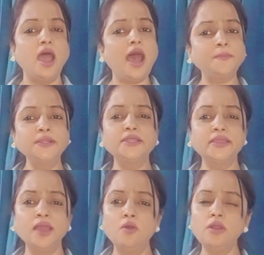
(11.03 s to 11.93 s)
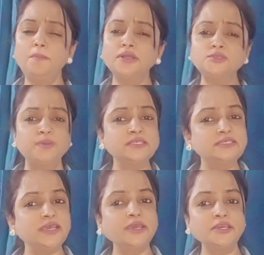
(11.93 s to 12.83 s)
आपने देखा होगा बचपन
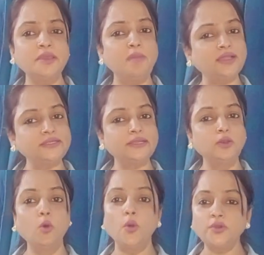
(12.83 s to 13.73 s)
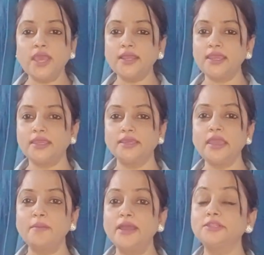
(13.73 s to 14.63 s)
से ही ये बातें लोग क्या कहेंगे
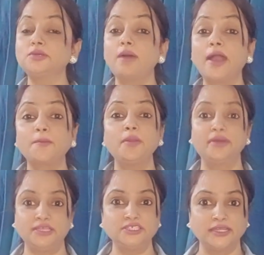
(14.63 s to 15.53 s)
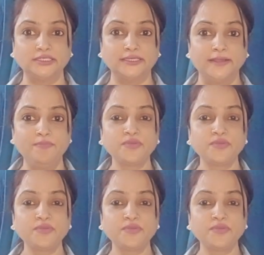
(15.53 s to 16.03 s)
हमारे दिमाग में भरी जाती है